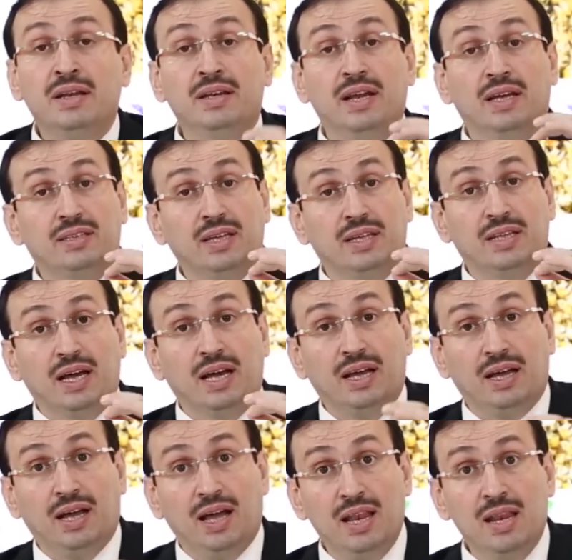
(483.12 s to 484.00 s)

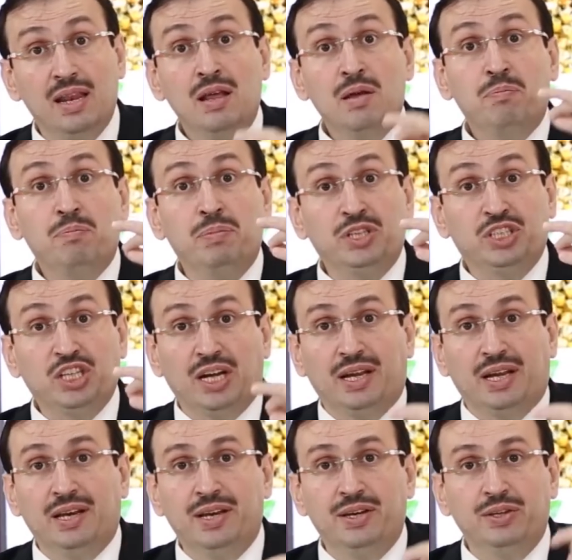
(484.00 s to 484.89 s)
نتدخل
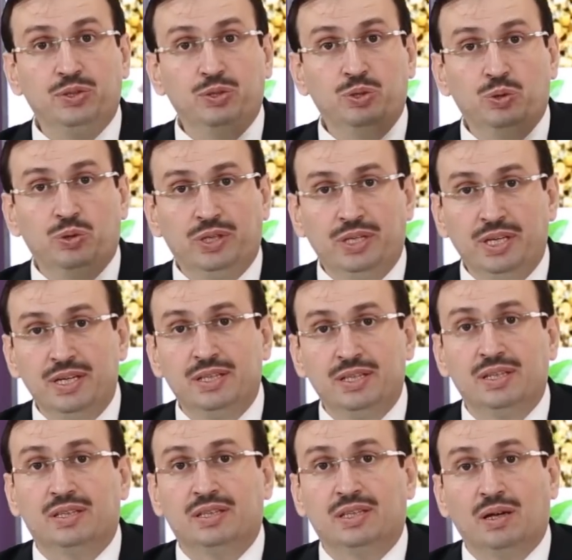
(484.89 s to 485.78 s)
بشكل
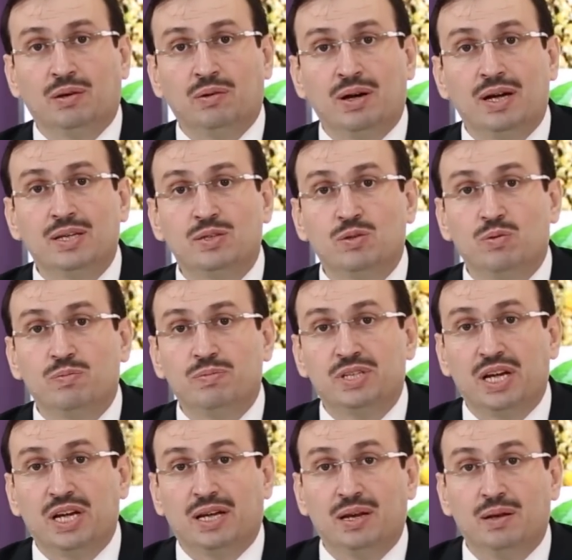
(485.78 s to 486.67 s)
يعيد التوازن
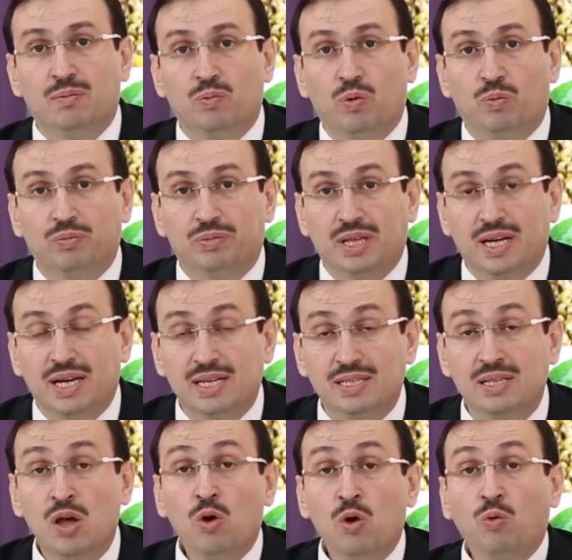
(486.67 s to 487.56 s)
بشكل
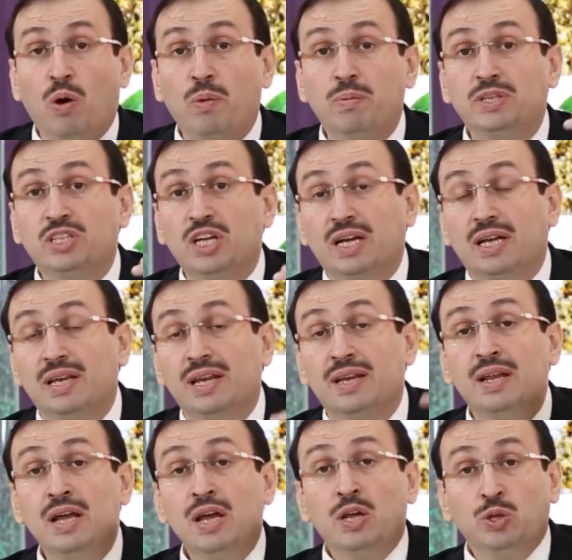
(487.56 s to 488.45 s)
ممتاز
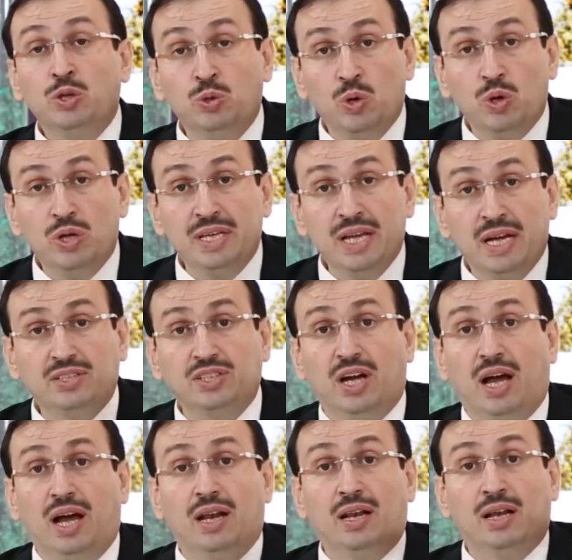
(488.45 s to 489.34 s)
وبشكل
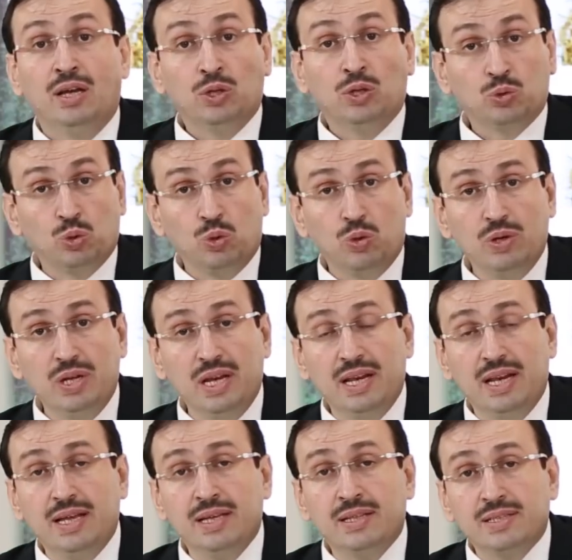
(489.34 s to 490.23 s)
يجعل طول
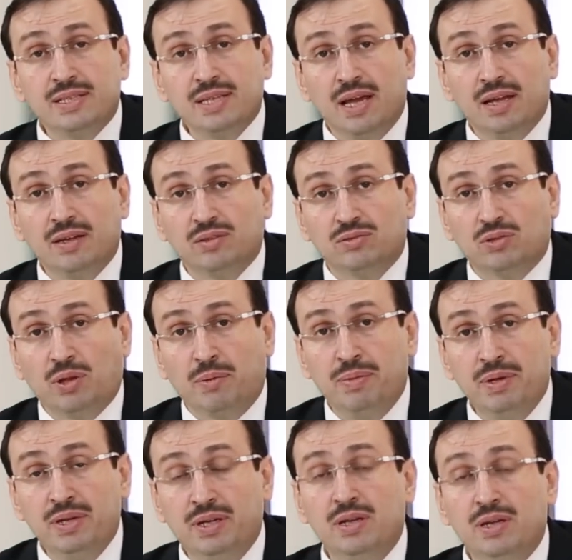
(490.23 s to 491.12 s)
الإنسان
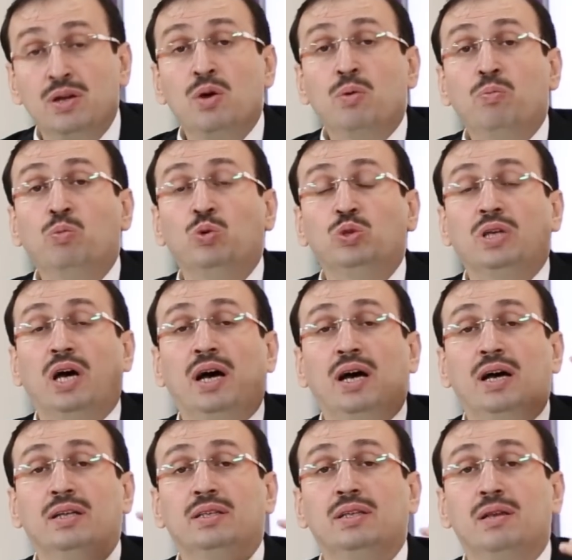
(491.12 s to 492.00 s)
الطبيعي
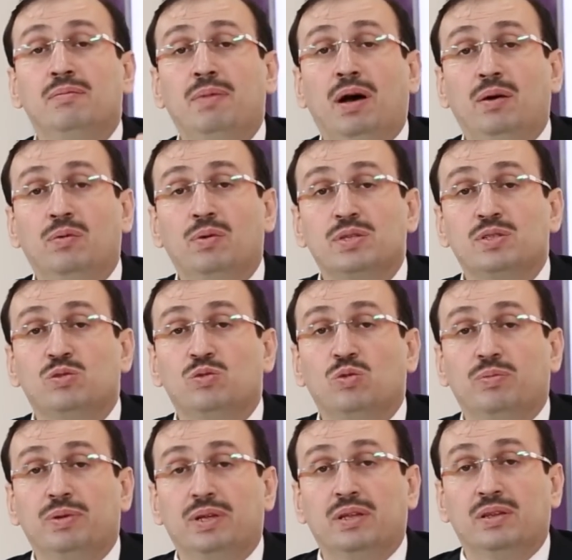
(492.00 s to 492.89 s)
متعادل مع
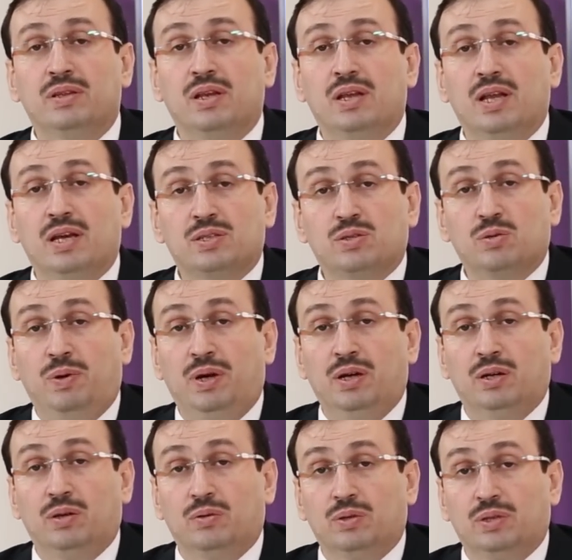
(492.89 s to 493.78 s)
وزنه بإذن الله
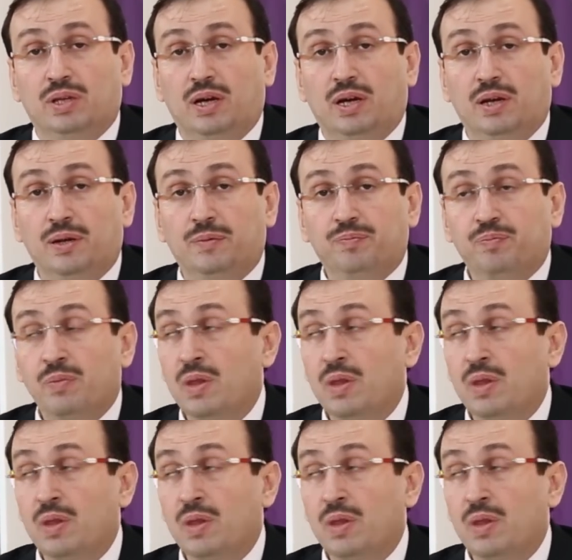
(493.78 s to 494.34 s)
سبحانه وتعالى